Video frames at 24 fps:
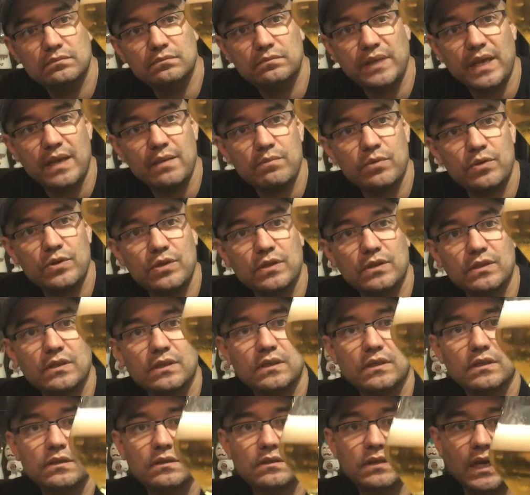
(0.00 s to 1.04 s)
bem bonita,
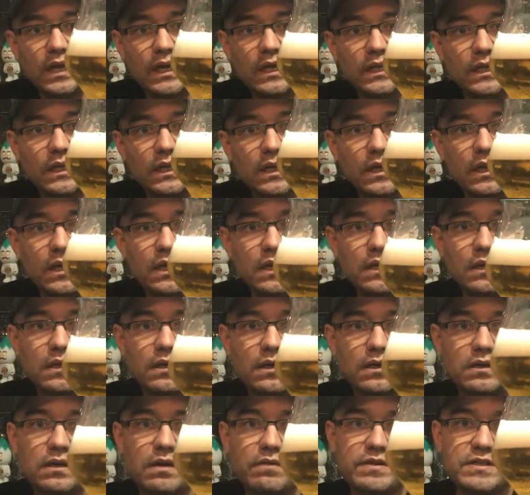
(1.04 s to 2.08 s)
tá?
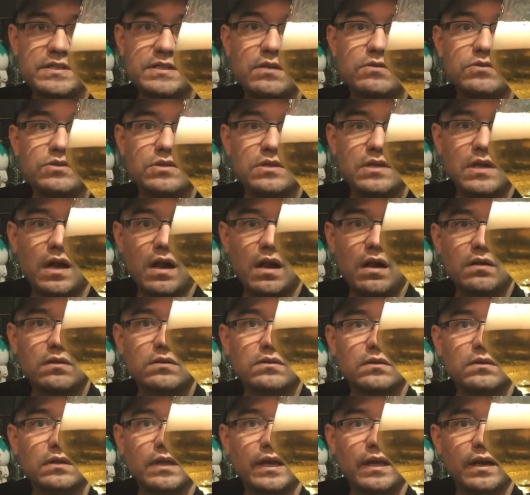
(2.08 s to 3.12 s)
Na versão sem
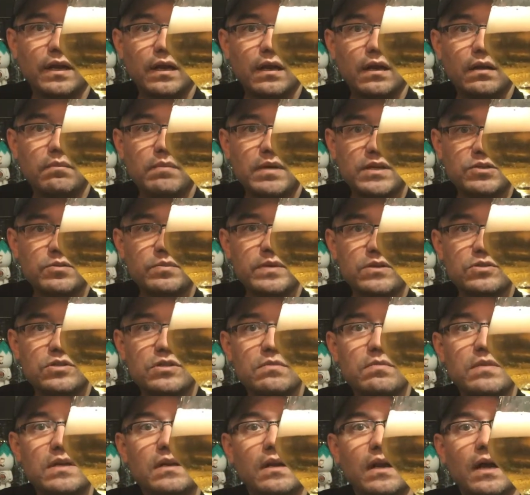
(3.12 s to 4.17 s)
álcool era mais ou menos
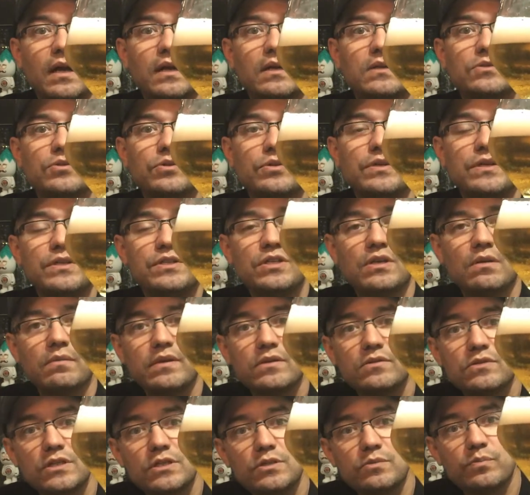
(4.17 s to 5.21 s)
similar, só que tinha
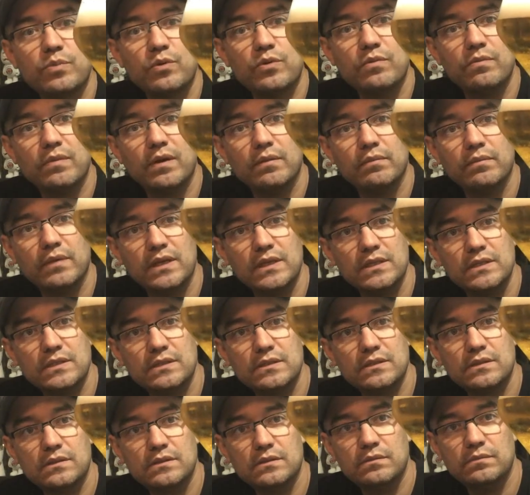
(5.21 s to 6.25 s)
menos espuma,
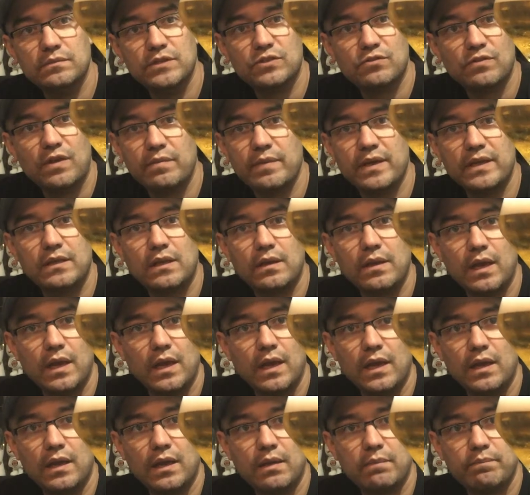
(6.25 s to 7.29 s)
mas visualmente
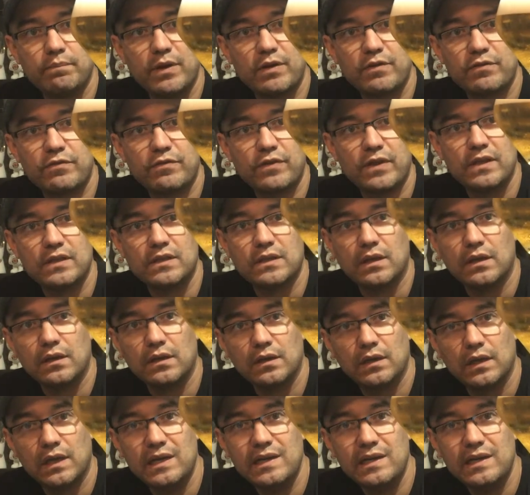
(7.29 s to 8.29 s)
é perfeita, é